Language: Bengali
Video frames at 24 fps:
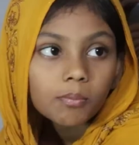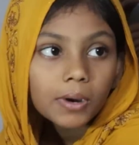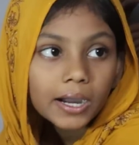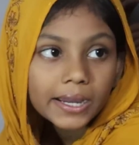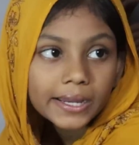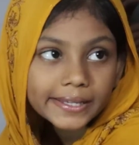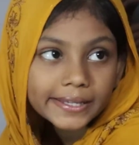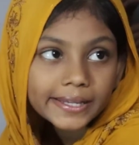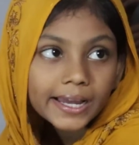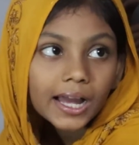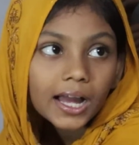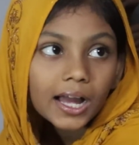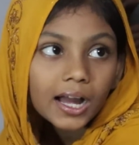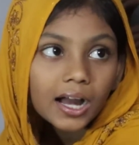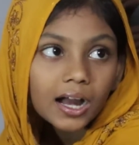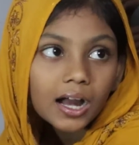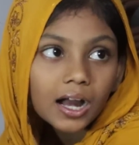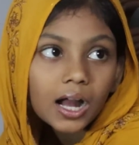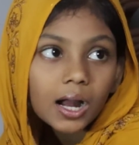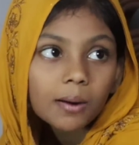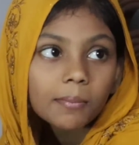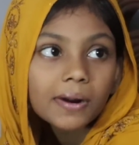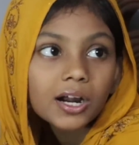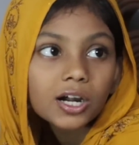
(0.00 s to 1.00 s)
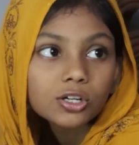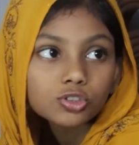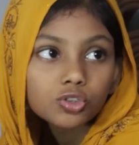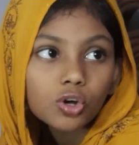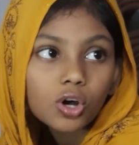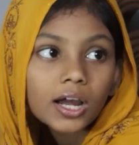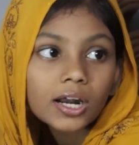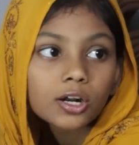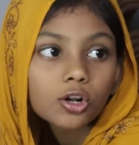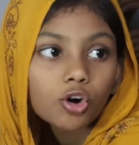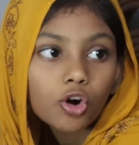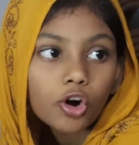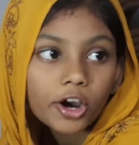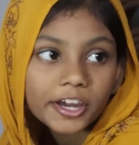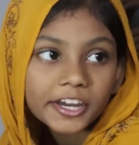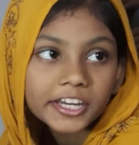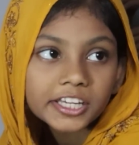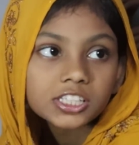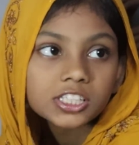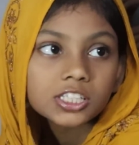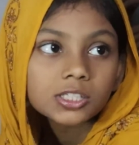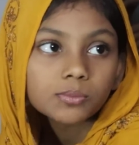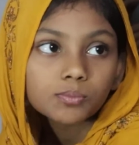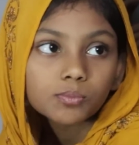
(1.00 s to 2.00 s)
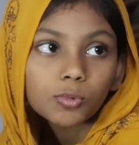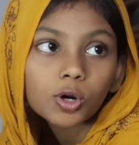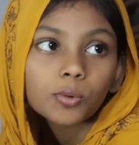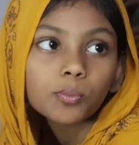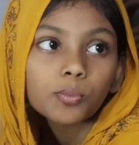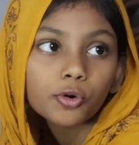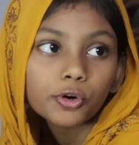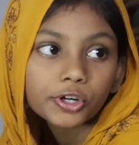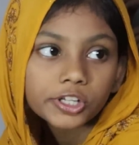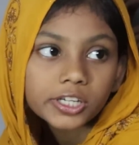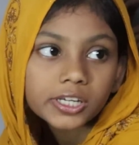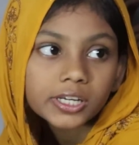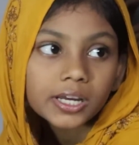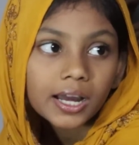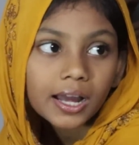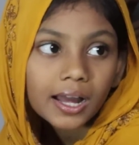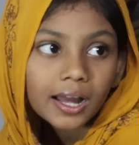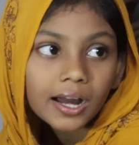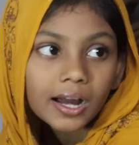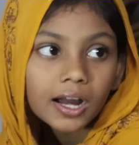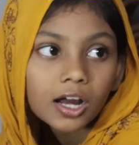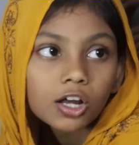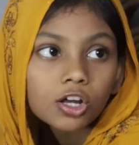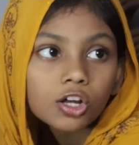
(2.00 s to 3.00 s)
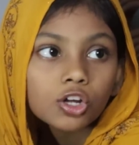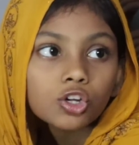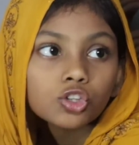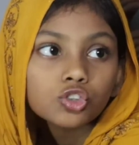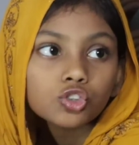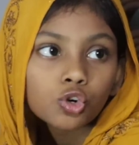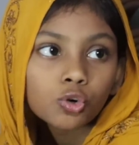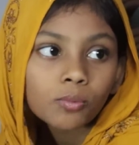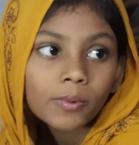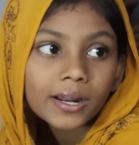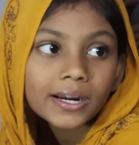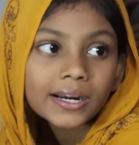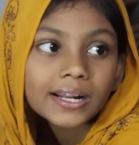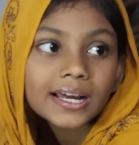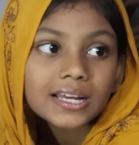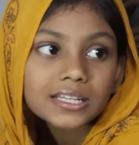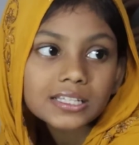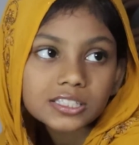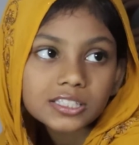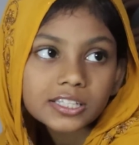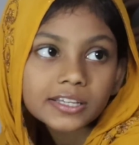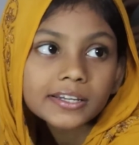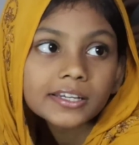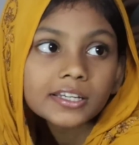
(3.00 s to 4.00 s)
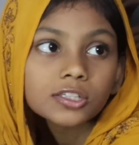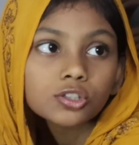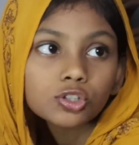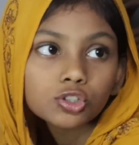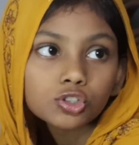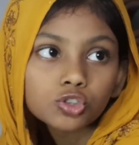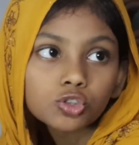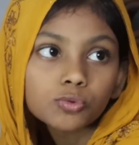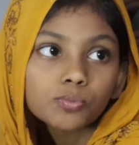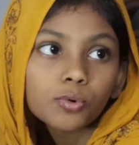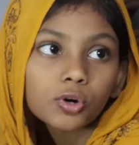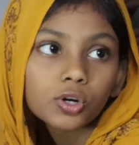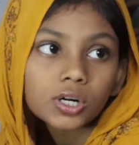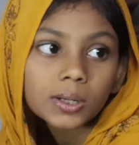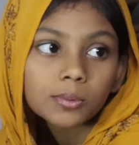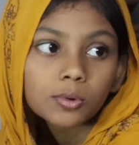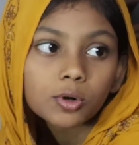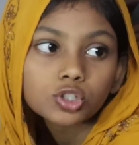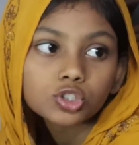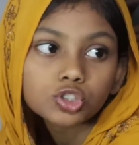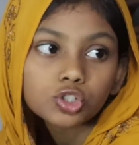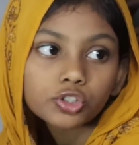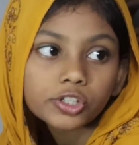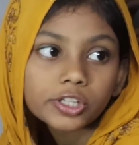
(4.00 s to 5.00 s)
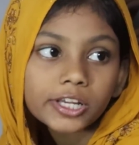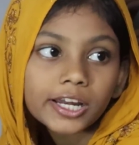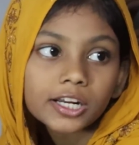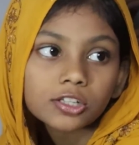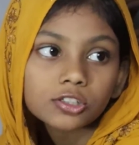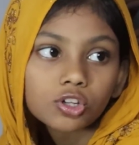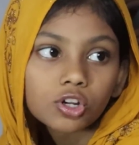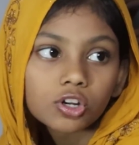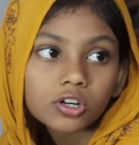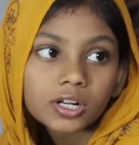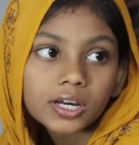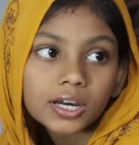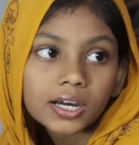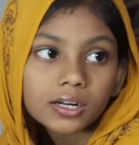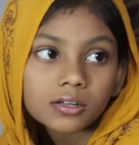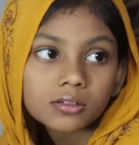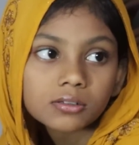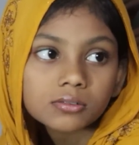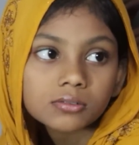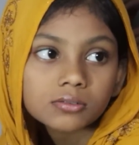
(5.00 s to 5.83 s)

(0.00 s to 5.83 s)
ভাইয়া আমার তো আর কয়েকদিন পর পরীক্ষা তোমার কাছ থেকে তো একটু পরামর্শ নেওয়ার দরকার